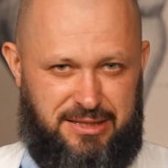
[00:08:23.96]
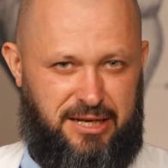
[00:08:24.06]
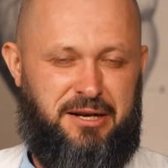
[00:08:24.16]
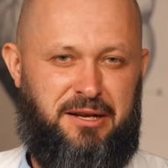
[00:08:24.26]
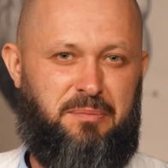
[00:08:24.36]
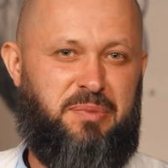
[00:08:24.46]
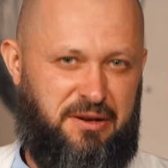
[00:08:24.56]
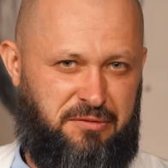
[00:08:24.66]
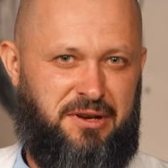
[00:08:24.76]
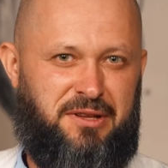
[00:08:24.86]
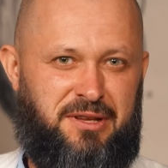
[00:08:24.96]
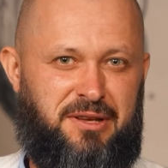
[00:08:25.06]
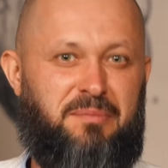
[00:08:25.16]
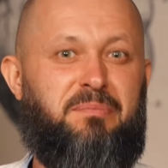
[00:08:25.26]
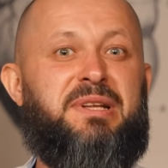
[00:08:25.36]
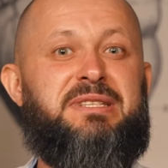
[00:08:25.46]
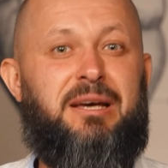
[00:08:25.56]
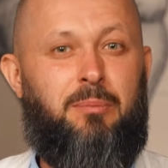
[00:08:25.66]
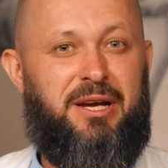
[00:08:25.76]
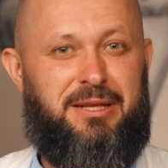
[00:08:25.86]
Старые, проверенные,
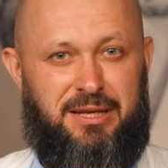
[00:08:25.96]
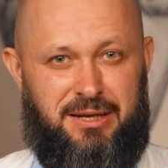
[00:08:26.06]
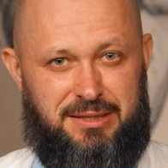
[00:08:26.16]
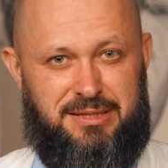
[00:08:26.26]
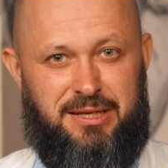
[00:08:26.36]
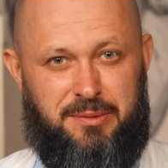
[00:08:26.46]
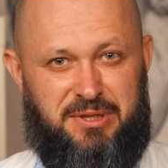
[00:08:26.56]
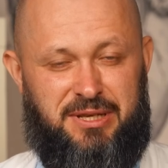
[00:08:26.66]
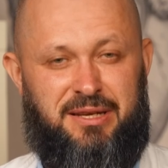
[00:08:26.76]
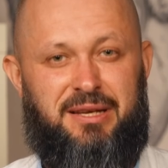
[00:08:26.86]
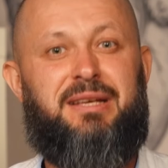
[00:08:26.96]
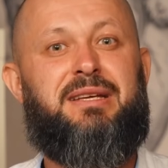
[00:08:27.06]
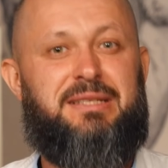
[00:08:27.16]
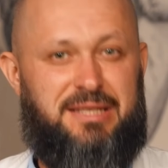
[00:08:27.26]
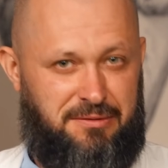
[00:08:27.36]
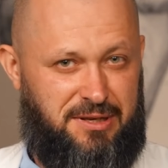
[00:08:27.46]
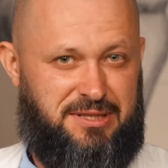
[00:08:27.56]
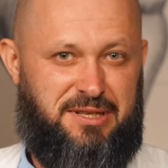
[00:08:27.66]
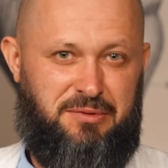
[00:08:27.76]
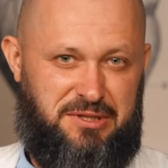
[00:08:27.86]
подзабытые рецепты
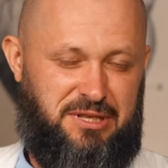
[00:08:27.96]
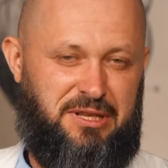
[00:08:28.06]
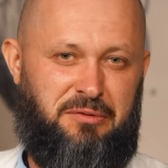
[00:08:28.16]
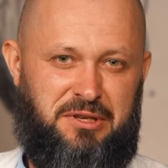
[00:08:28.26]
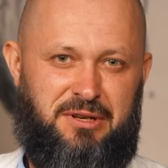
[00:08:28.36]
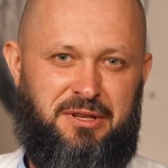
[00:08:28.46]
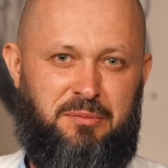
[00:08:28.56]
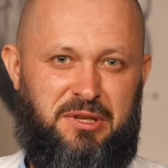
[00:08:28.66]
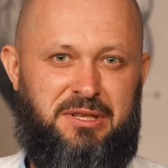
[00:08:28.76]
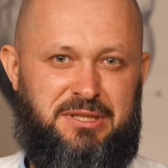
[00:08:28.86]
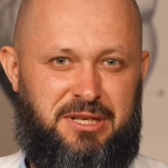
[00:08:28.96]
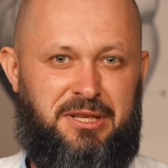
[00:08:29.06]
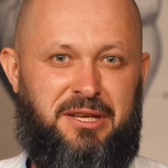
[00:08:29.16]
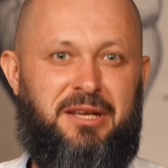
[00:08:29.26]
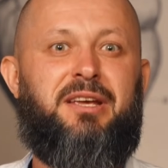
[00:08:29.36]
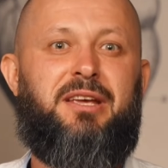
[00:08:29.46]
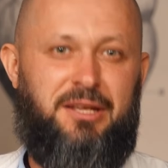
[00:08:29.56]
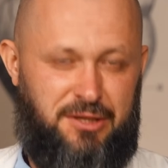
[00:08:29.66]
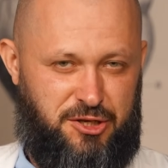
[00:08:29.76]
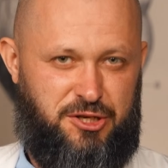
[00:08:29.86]
советской восстановительной медицины
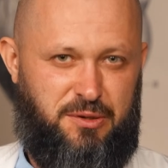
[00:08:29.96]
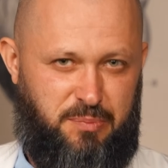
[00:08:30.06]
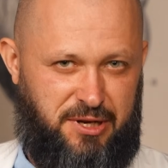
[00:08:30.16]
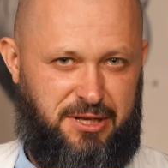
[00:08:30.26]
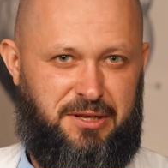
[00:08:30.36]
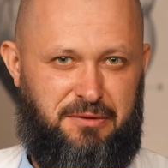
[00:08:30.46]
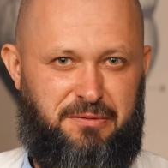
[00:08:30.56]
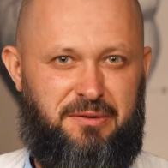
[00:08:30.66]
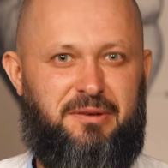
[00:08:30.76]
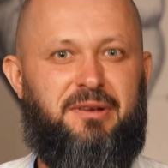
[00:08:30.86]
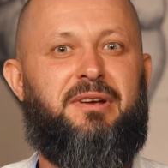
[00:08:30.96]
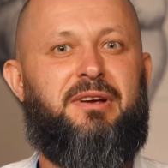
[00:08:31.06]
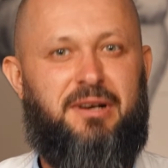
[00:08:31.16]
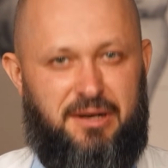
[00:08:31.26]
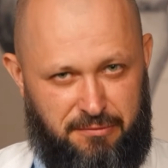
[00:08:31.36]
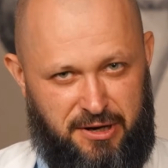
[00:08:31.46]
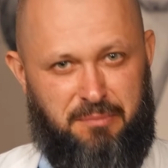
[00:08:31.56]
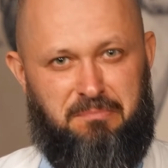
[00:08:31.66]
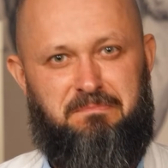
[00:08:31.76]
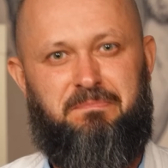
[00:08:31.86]
и наших предков к
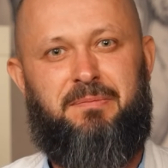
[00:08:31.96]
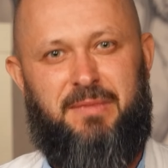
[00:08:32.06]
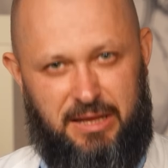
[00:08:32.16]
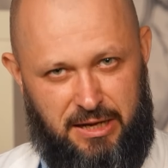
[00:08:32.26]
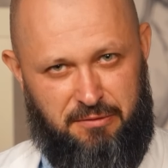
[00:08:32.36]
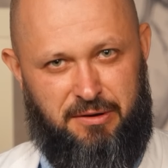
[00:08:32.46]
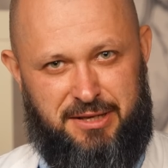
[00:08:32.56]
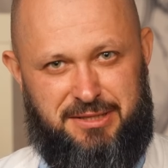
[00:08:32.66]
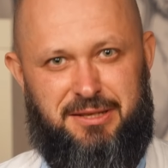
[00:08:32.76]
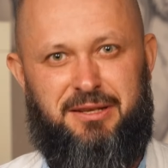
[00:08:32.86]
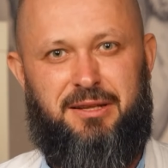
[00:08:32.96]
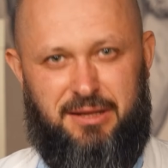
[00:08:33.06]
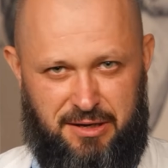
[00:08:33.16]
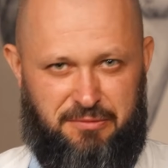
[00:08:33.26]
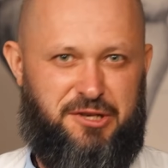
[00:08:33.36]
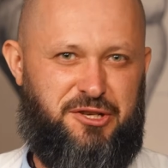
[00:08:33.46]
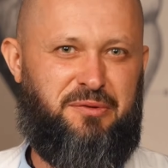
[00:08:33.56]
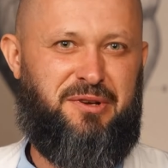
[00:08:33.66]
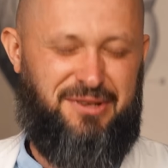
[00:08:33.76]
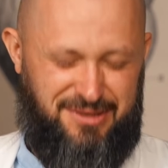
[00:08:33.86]
вам, для вас, для
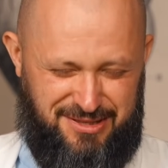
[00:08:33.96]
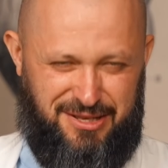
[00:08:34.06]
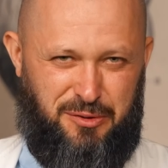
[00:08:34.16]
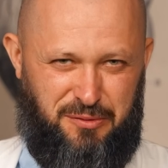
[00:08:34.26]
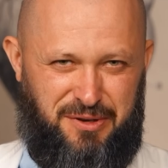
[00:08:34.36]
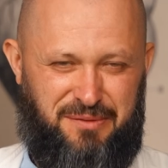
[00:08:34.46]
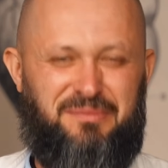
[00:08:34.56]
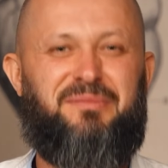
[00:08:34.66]
вашего здоровья.